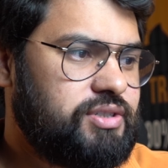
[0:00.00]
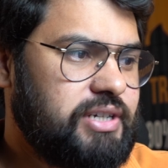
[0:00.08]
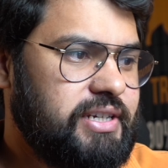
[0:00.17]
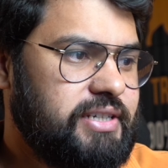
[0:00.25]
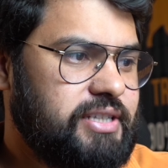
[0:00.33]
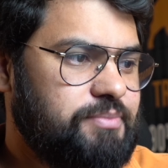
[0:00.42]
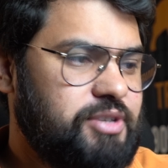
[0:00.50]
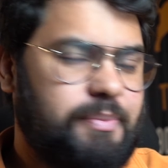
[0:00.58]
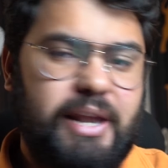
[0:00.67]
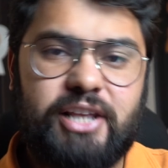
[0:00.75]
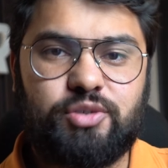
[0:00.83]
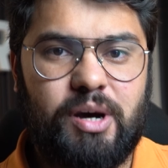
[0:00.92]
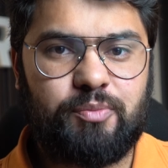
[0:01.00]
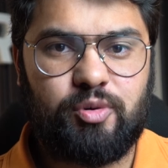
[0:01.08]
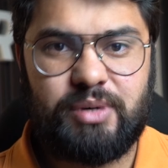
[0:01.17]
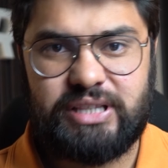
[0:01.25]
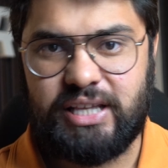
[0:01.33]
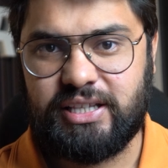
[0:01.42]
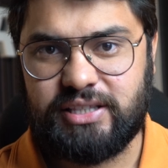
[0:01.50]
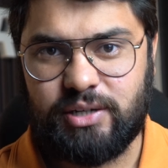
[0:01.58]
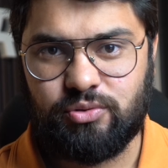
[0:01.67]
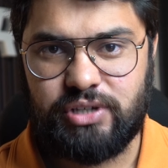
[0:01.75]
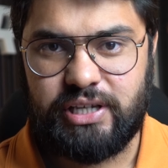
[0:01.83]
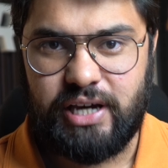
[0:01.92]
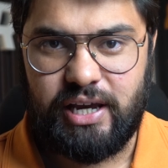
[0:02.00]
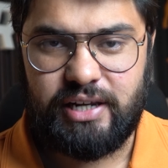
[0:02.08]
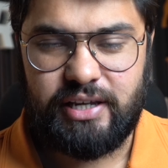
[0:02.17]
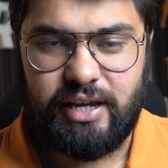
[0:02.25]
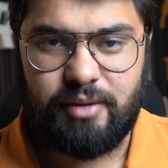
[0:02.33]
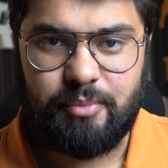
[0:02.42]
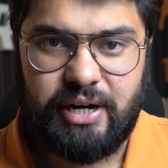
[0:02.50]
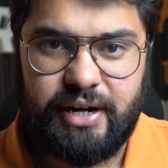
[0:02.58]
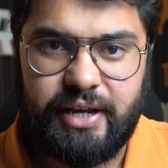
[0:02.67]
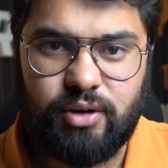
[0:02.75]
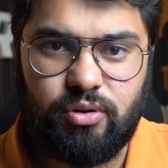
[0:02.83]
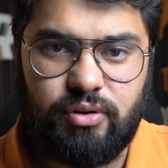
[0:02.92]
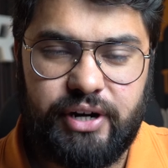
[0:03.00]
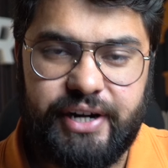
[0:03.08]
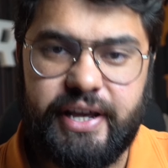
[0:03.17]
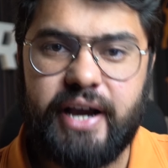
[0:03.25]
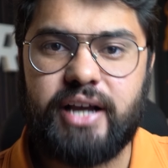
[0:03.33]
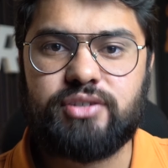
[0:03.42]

चलिए सबसे पहले तो मैं आपको बता देता हूँ कि कल यानी मंडे को इंडिया का